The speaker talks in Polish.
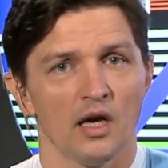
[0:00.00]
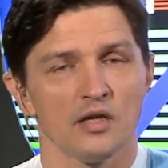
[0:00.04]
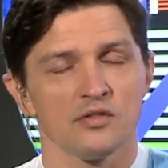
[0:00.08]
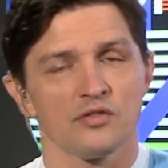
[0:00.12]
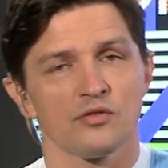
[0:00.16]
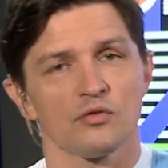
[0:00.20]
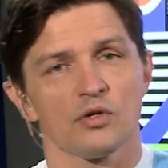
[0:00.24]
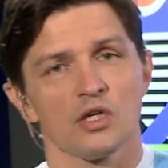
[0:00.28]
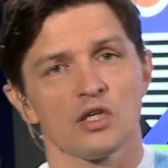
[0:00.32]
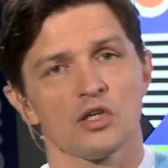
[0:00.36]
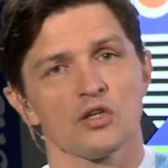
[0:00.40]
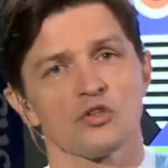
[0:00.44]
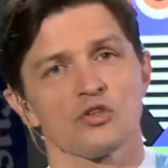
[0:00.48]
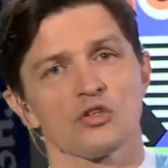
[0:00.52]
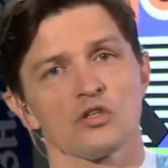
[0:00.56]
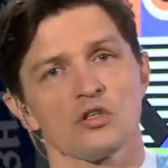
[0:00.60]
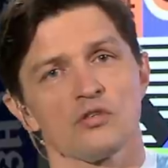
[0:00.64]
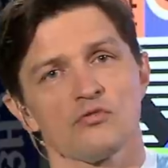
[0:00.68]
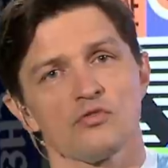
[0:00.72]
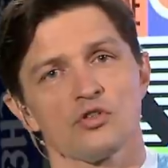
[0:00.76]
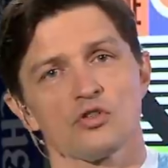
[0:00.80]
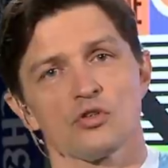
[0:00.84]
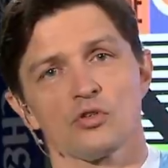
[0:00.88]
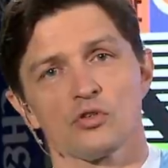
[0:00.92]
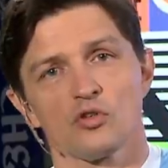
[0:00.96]
a z drugiej
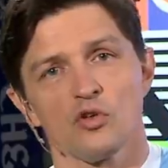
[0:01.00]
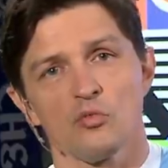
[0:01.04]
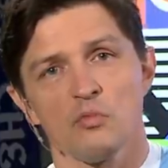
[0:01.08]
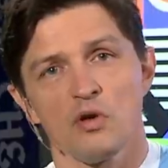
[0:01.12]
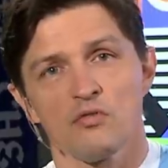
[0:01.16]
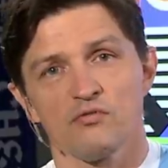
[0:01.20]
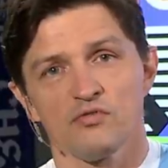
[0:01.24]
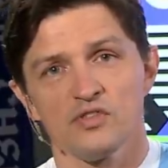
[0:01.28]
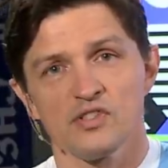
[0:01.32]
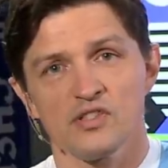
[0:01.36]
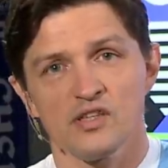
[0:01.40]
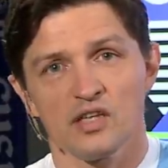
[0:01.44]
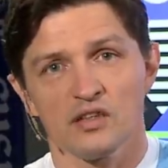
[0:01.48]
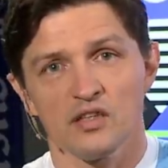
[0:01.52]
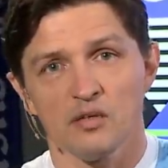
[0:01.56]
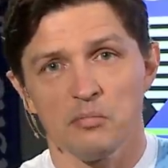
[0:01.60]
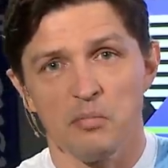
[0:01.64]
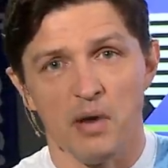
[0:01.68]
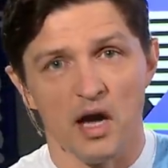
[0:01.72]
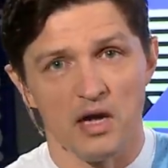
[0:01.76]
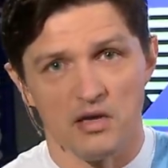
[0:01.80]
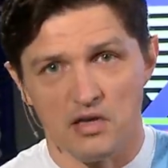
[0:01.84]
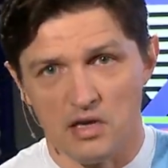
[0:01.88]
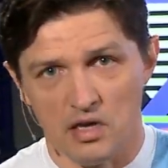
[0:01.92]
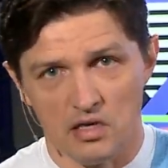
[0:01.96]
kieszeni wyciągnął Memphisa
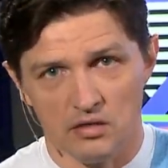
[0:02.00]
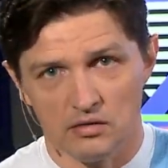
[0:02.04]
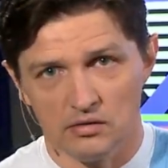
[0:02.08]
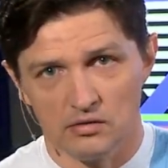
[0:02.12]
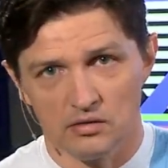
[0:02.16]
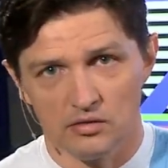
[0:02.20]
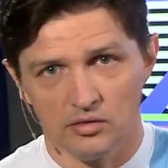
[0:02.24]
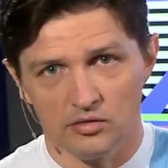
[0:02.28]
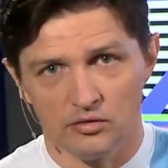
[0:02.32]
Depaya,